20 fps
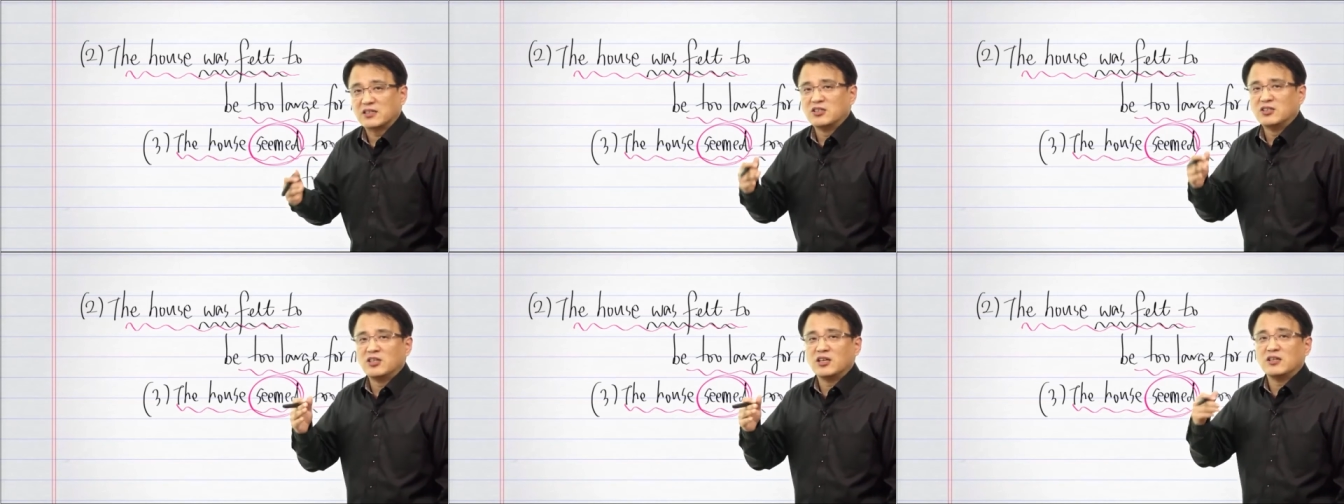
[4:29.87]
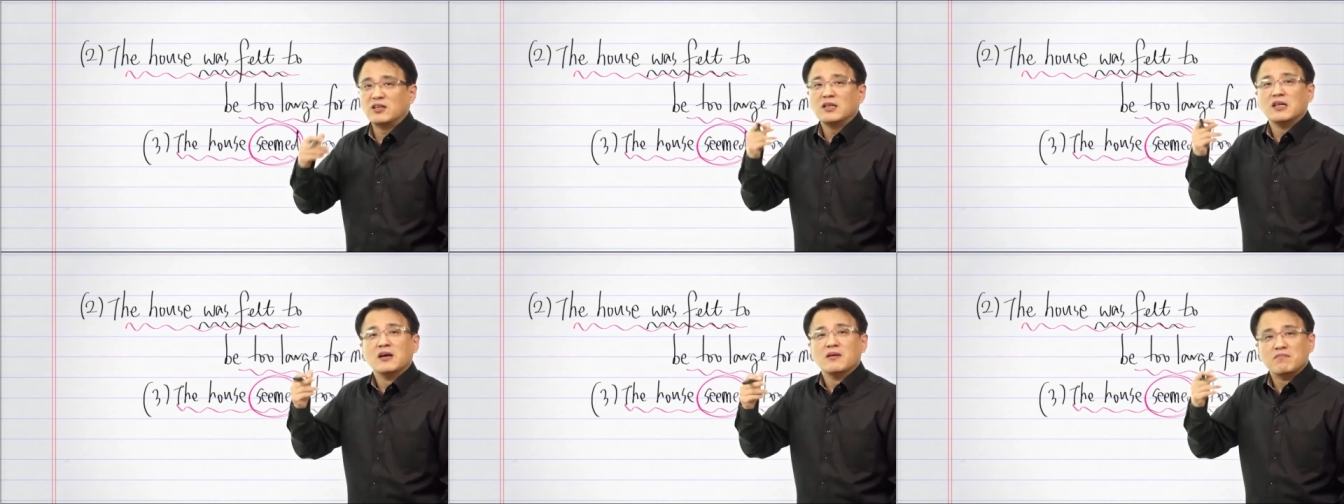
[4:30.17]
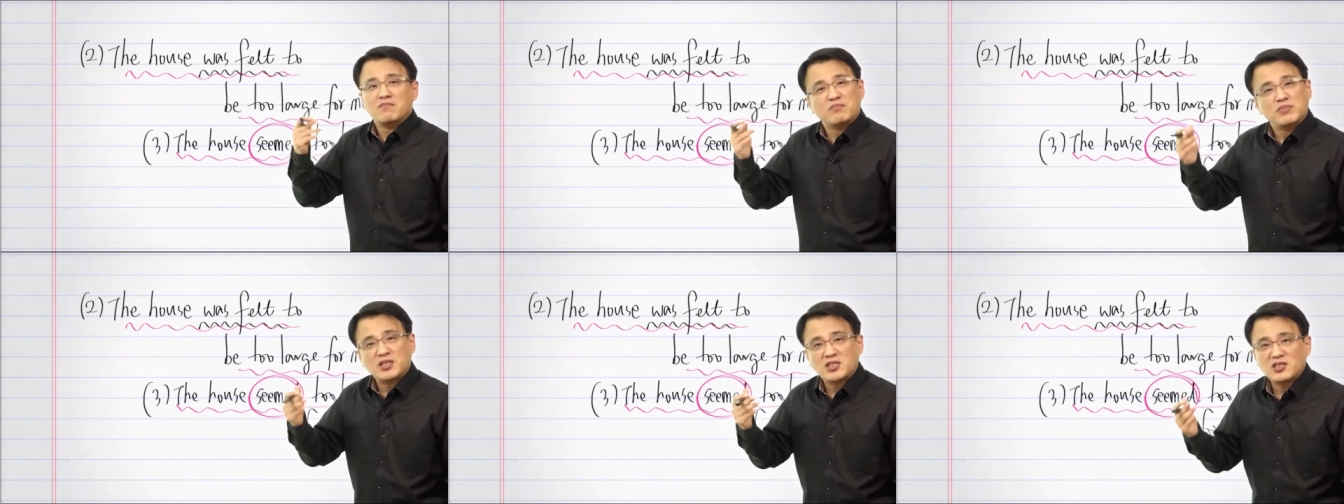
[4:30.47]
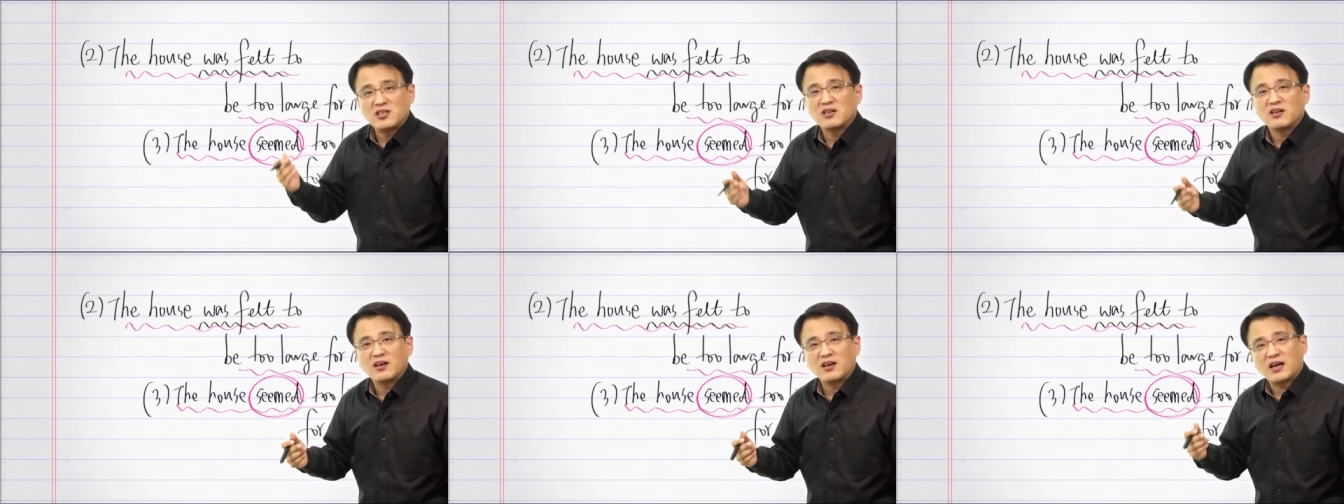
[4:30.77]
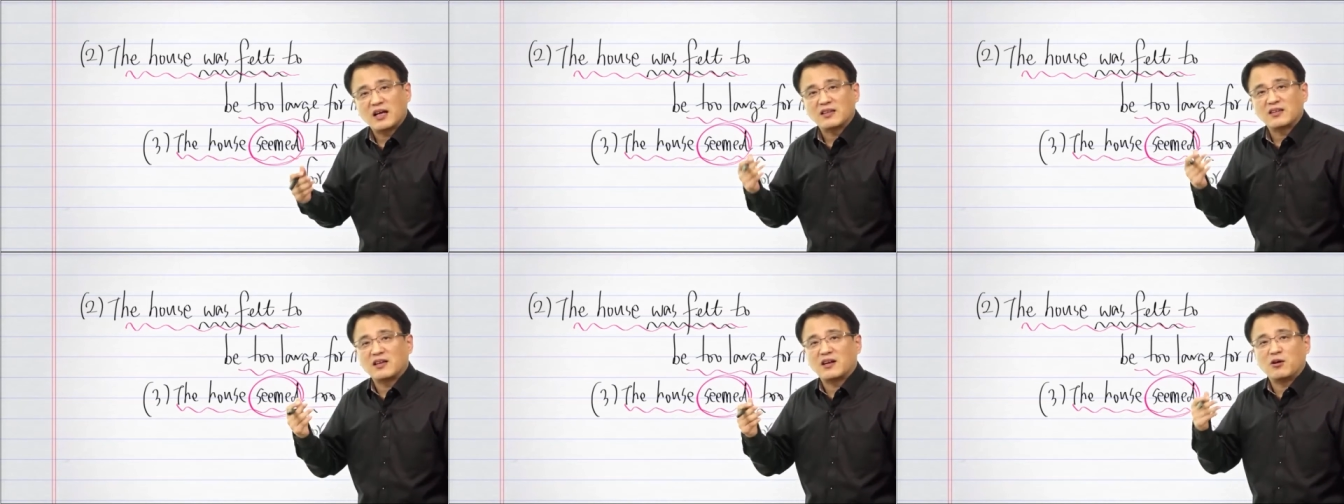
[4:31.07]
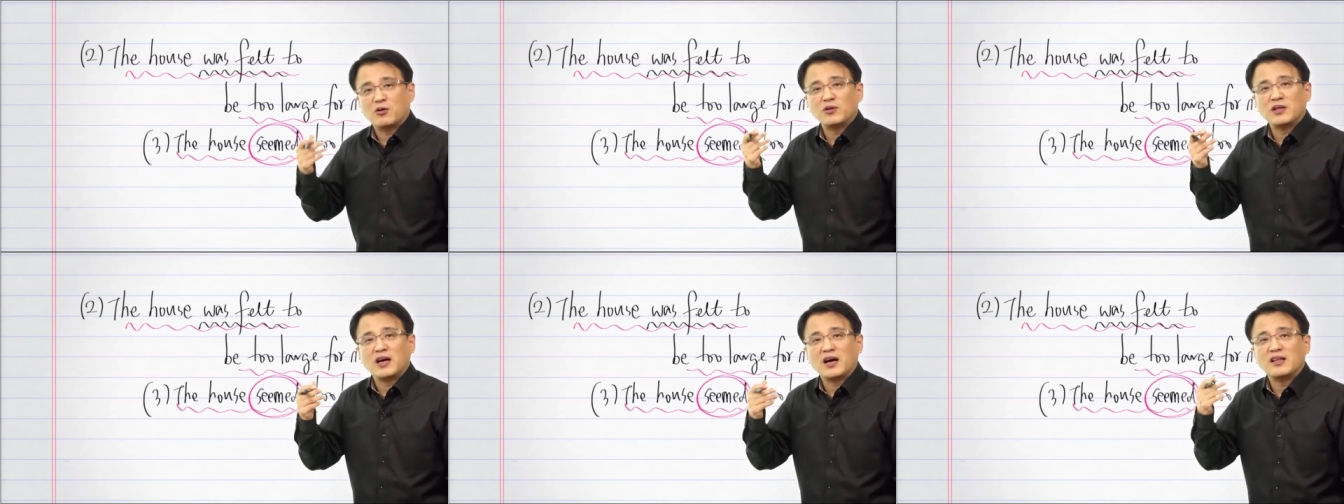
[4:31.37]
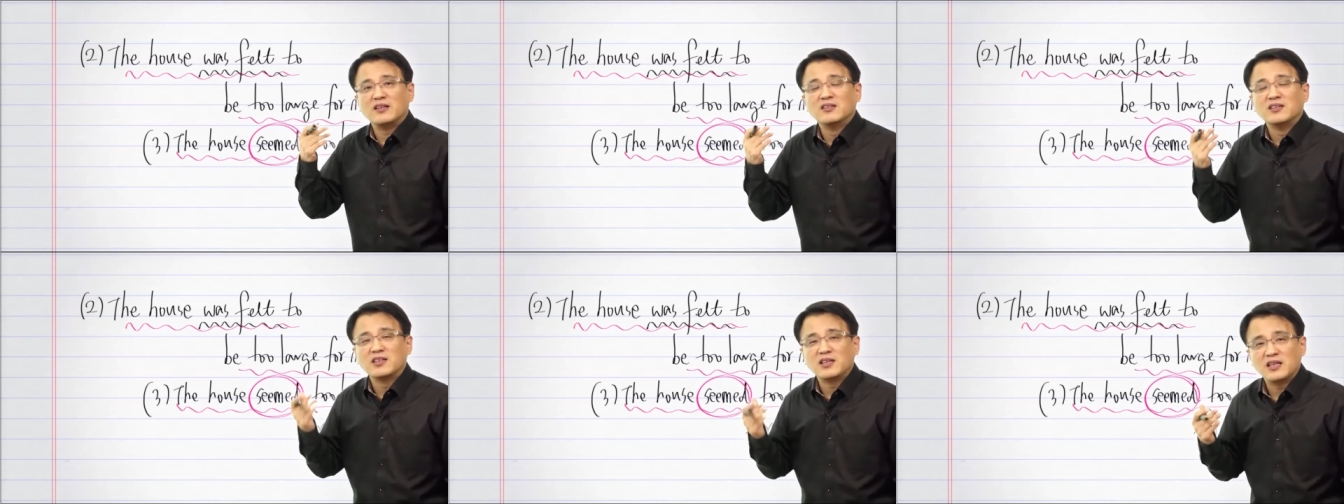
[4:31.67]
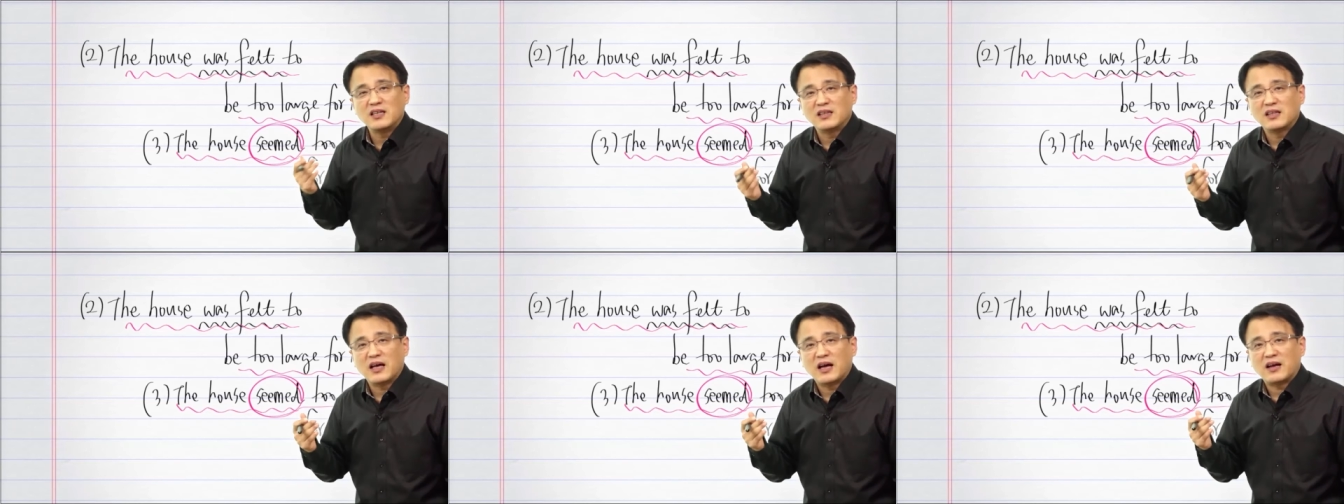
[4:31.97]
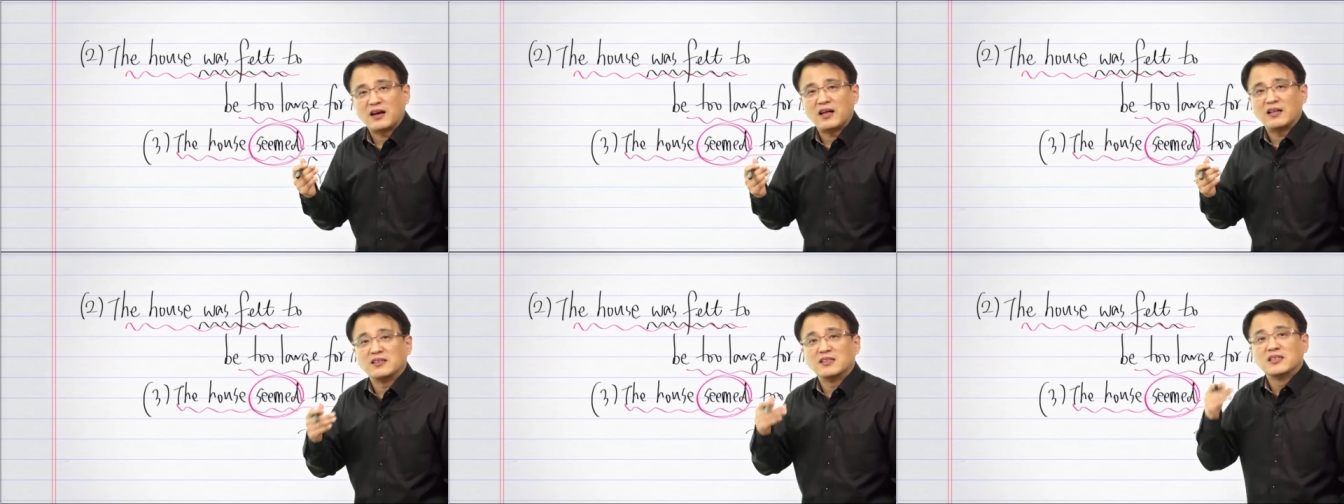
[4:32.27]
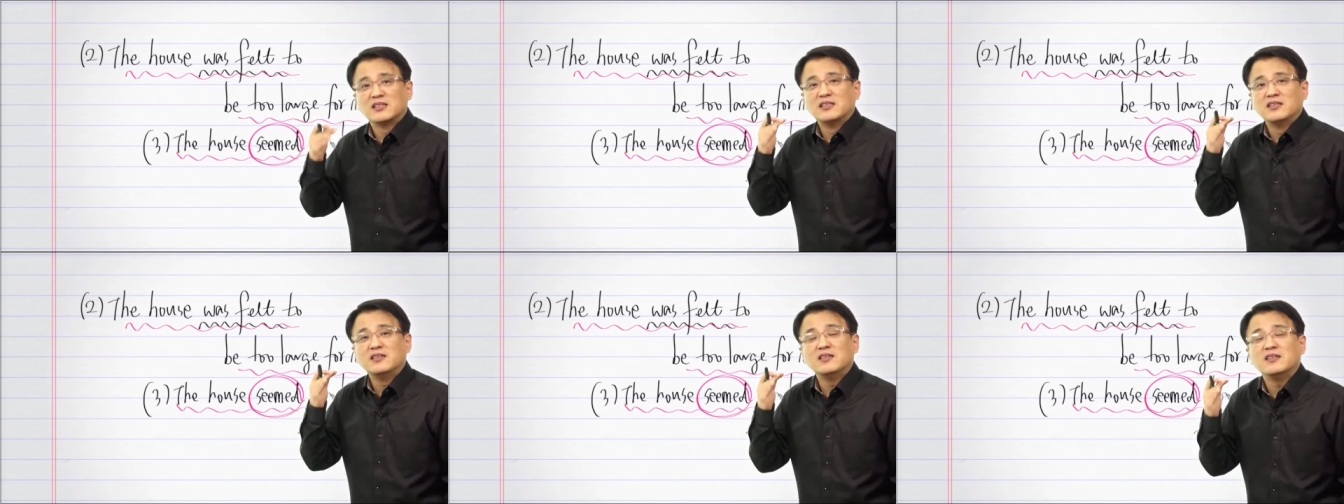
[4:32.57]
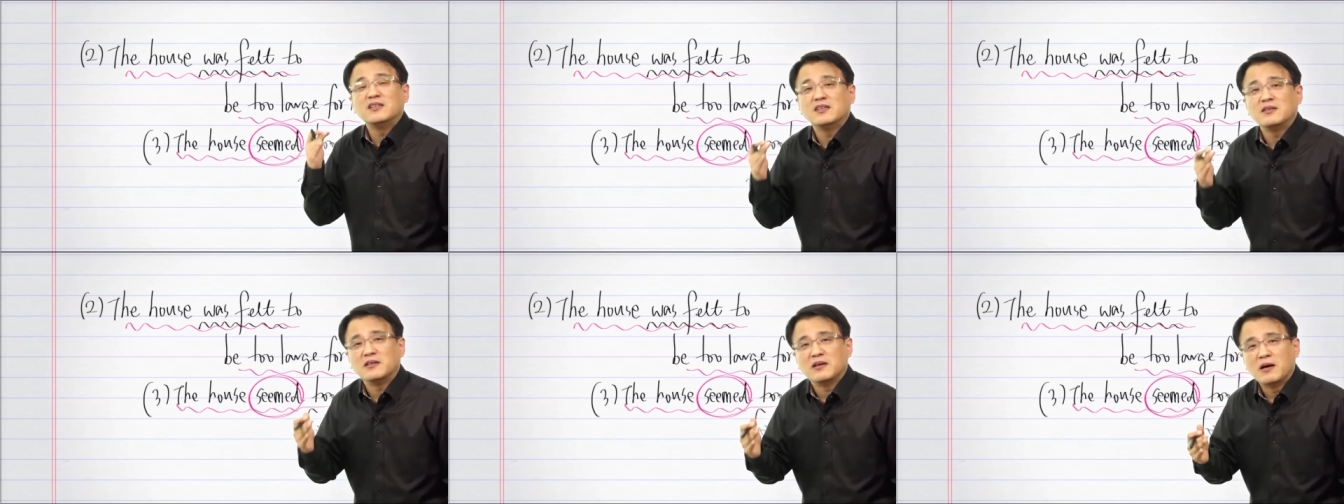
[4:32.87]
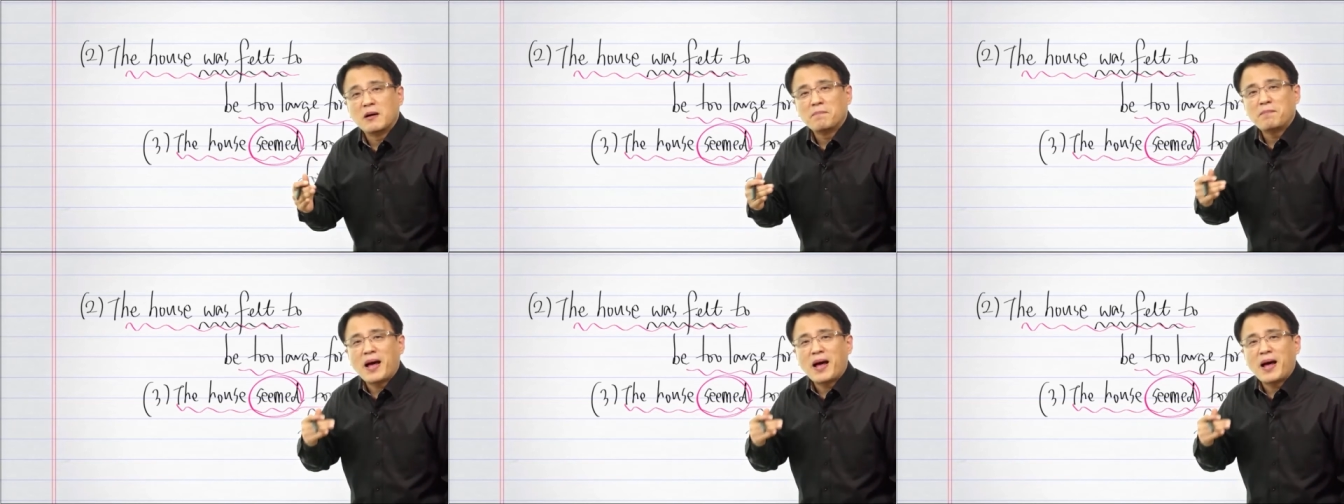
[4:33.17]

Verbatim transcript: 그녀는 미친 것 같다라고 내가 느낀다라는 그